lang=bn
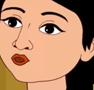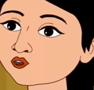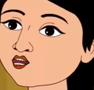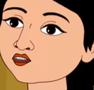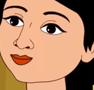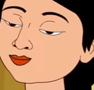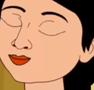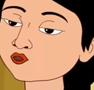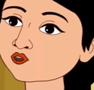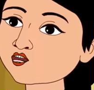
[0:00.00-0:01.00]
মা
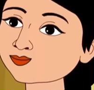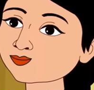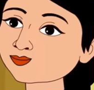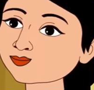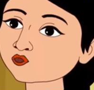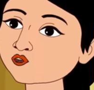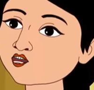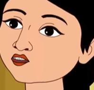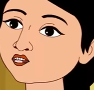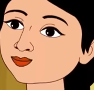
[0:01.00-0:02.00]
ওমা
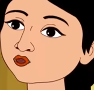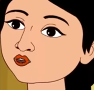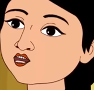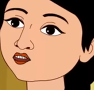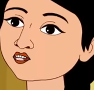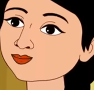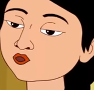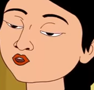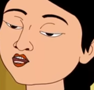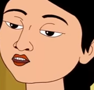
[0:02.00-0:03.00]
হাসির বাচ্চাগুলোকে গেছে
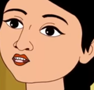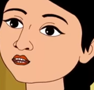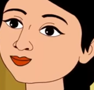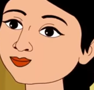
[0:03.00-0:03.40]
কোথাও দেখছি